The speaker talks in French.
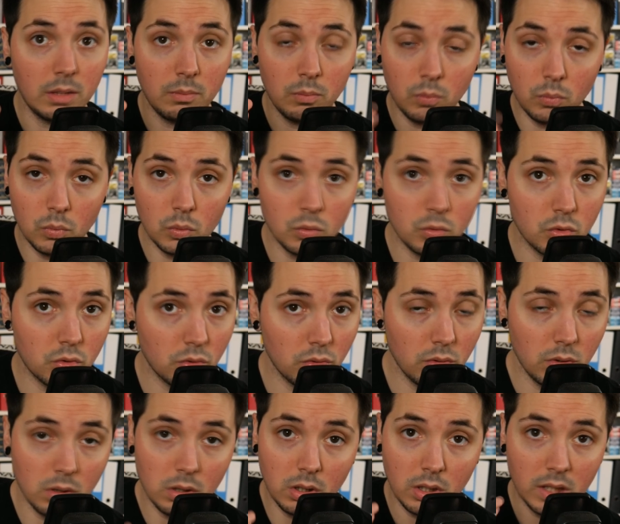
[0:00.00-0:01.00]
mon Dieu,
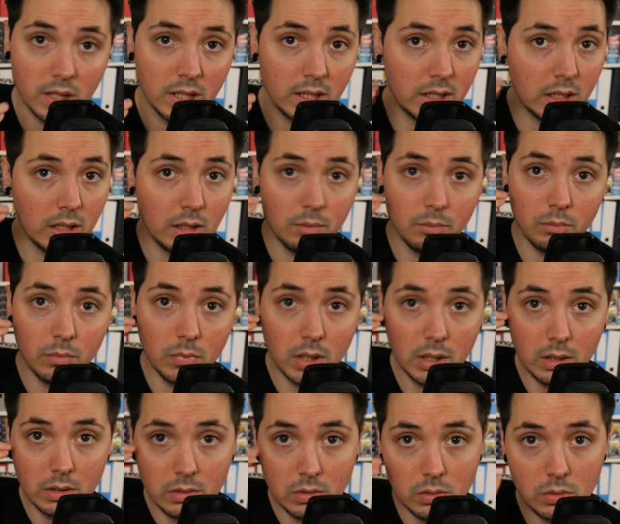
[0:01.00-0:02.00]
l'Orcana
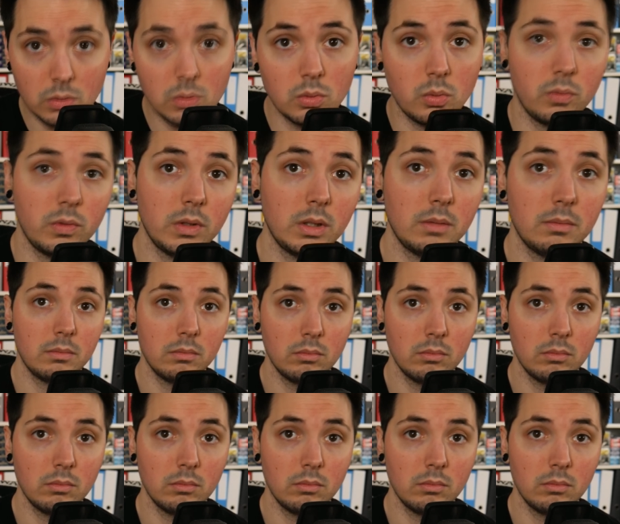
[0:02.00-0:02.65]
m'a sauvé.